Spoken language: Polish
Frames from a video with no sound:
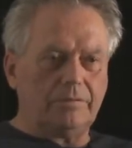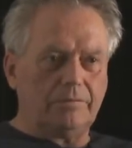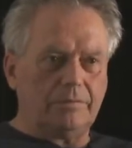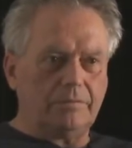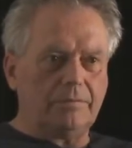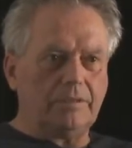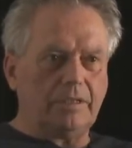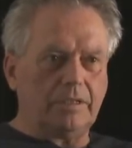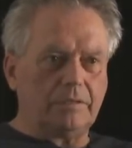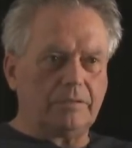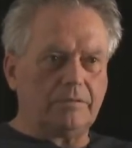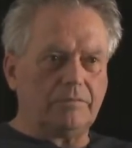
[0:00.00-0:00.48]

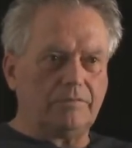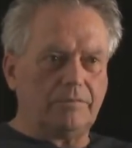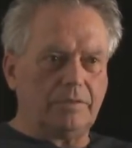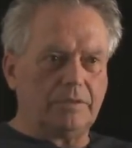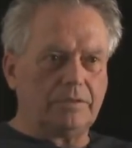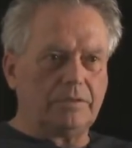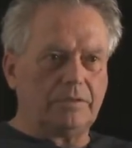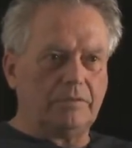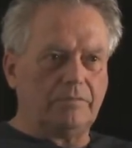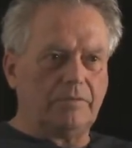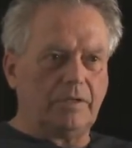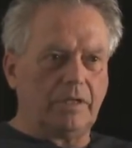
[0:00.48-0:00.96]
na tym
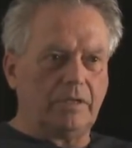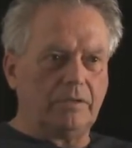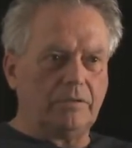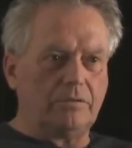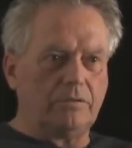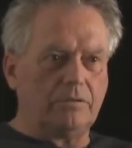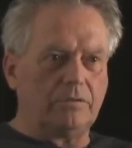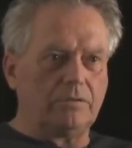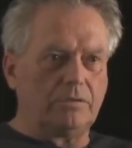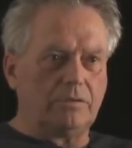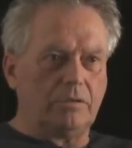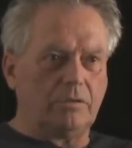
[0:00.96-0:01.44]
festiwalu
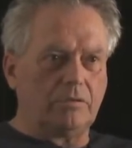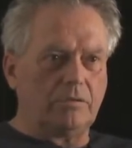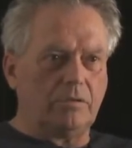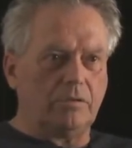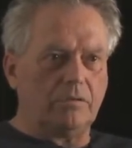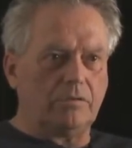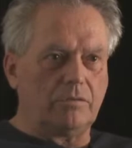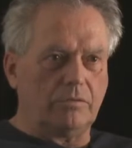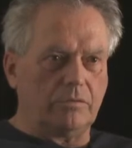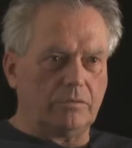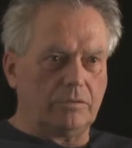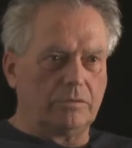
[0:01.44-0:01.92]
już do
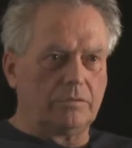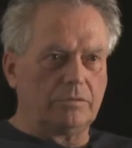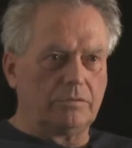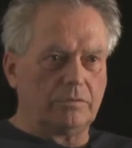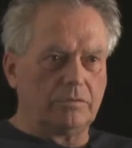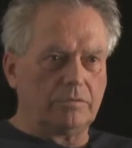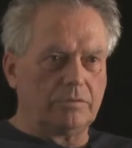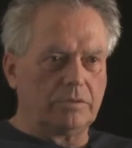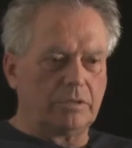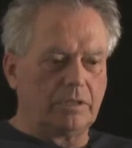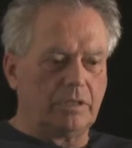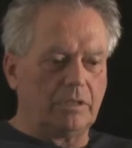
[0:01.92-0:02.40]

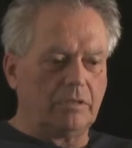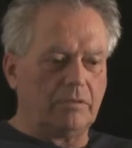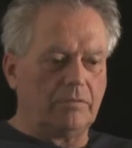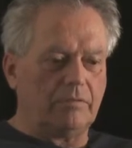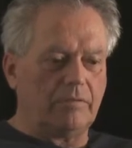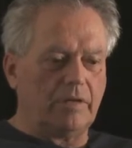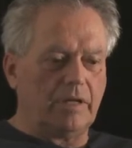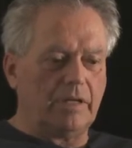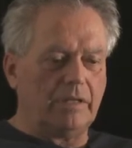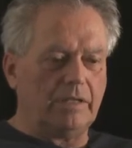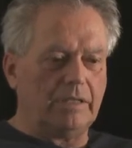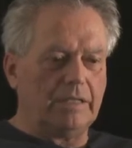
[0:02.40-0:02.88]
konkursu
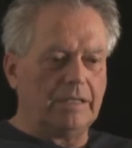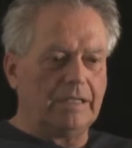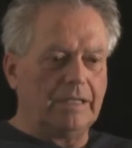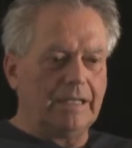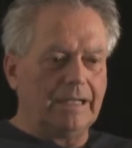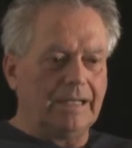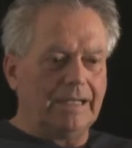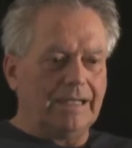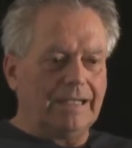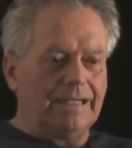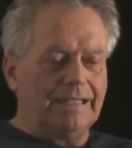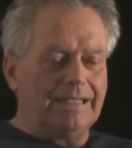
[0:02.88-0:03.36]
skierowany
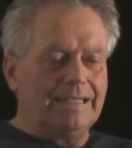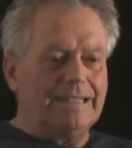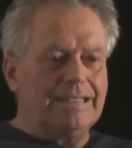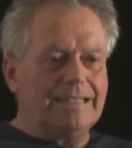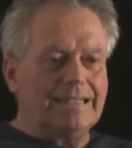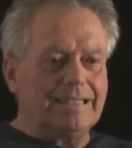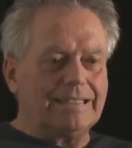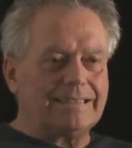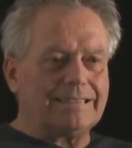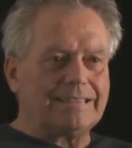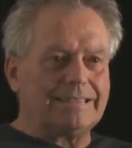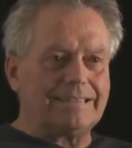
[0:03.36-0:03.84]
i
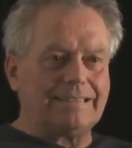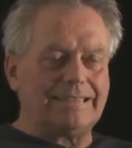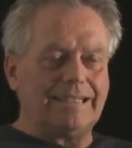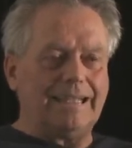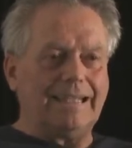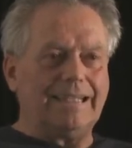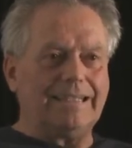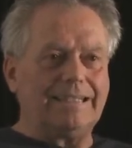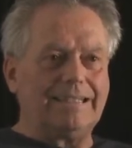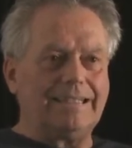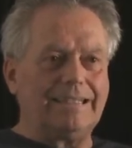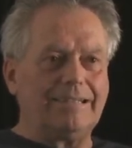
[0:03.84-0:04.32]

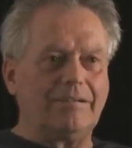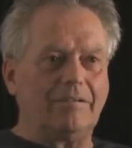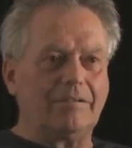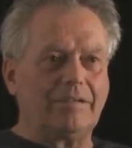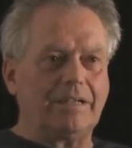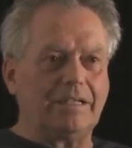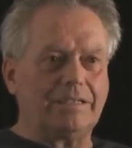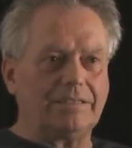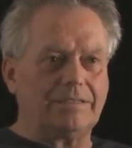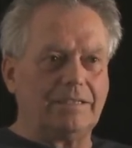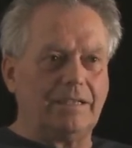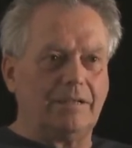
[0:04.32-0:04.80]
niestety
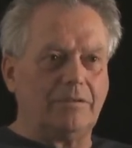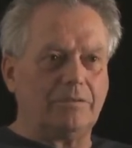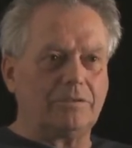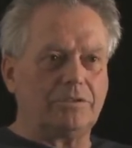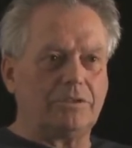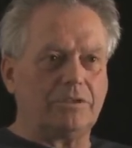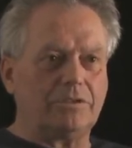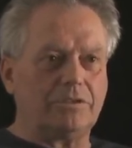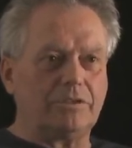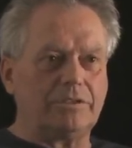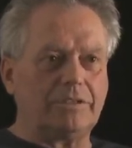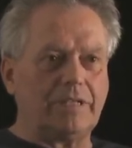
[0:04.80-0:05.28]
okazało
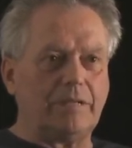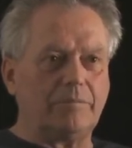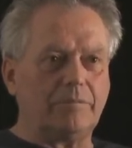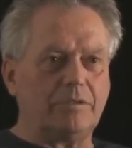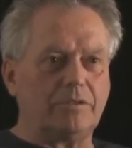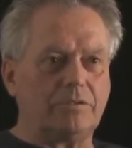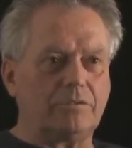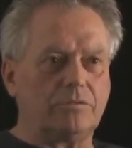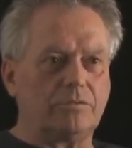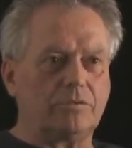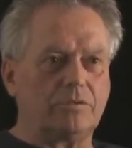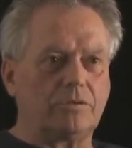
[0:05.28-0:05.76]
się, że tam
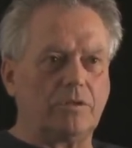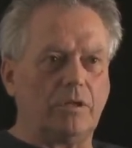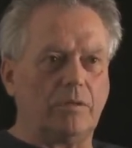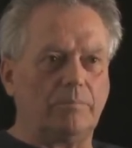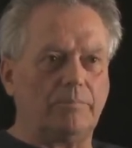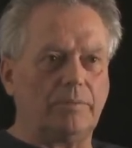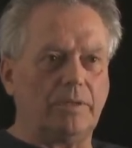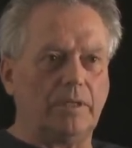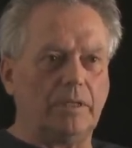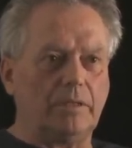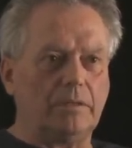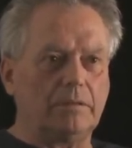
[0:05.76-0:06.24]
jest już
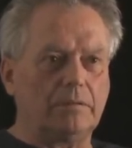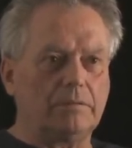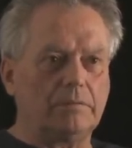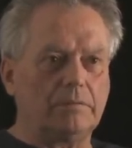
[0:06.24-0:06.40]
kopia.